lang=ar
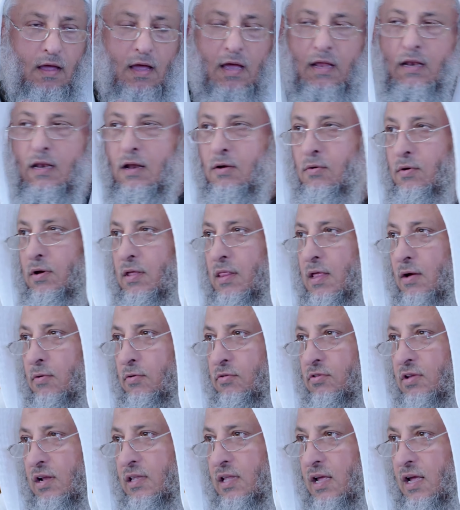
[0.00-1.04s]
أنه إذا
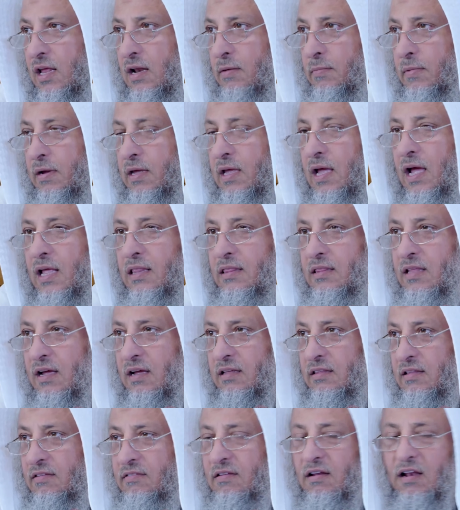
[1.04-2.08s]
وصلت إلى مكة أن
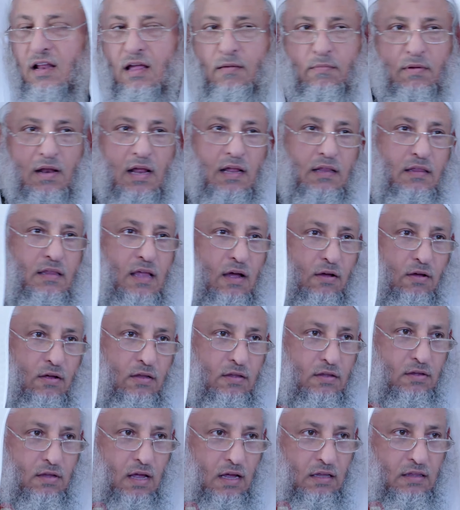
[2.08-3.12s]
تغتسل قبل أن
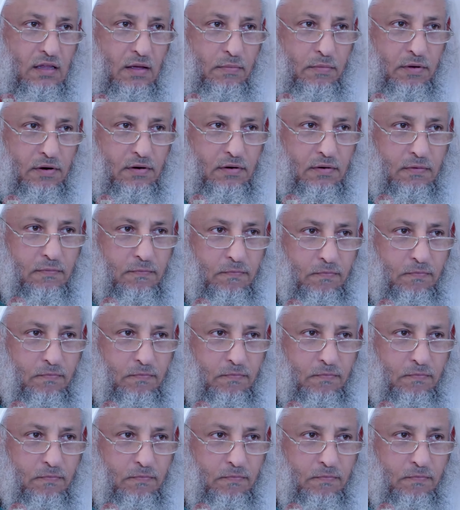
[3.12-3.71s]
تعتمر